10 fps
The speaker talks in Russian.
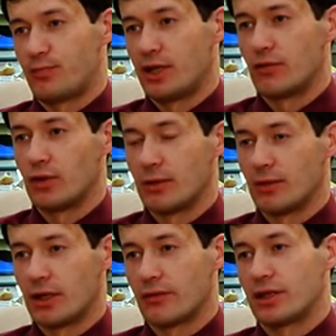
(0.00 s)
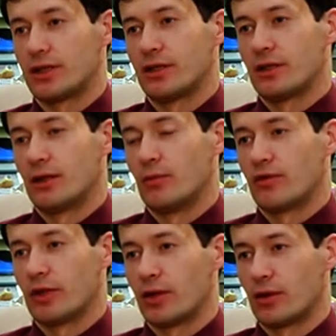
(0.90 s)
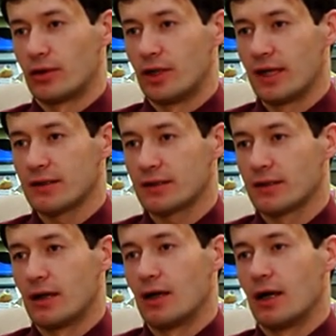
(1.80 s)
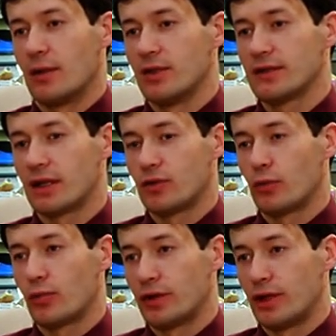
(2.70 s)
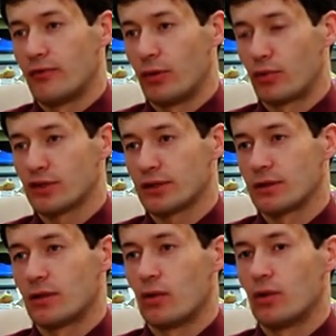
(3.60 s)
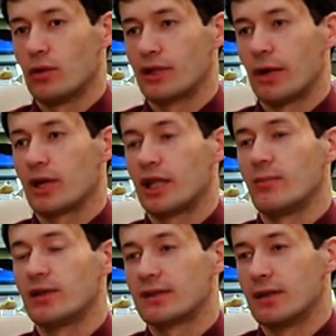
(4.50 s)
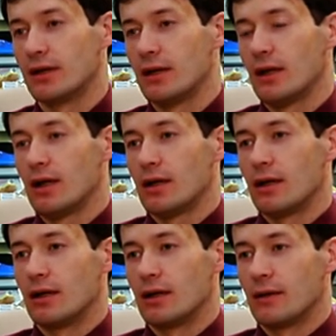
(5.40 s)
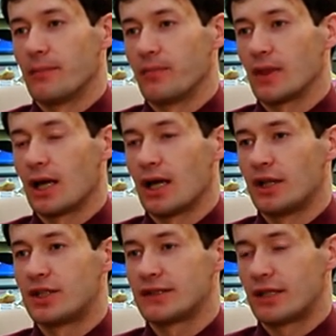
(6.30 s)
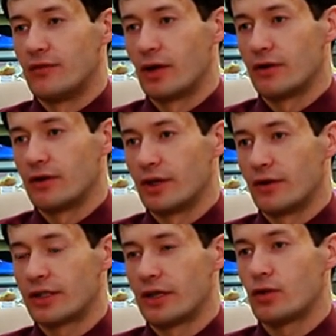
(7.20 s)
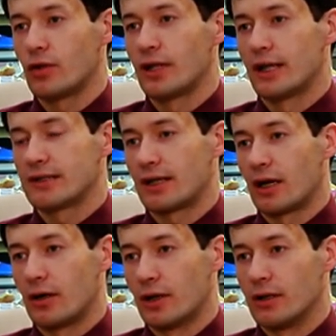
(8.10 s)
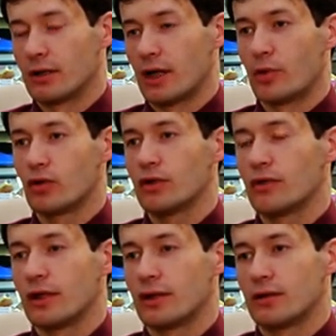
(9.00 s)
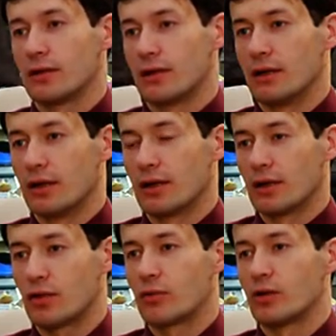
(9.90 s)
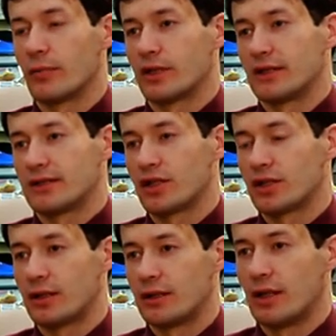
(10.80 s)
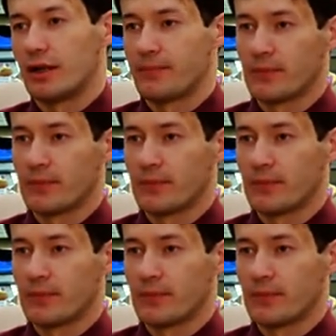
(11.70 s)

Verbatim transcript: переводом многоквартирных домов на природный газ, а, мы заодно подняли вопрос о необходимости а, очистки дворовых территорий от старого оборудования, а, которое было предназначено для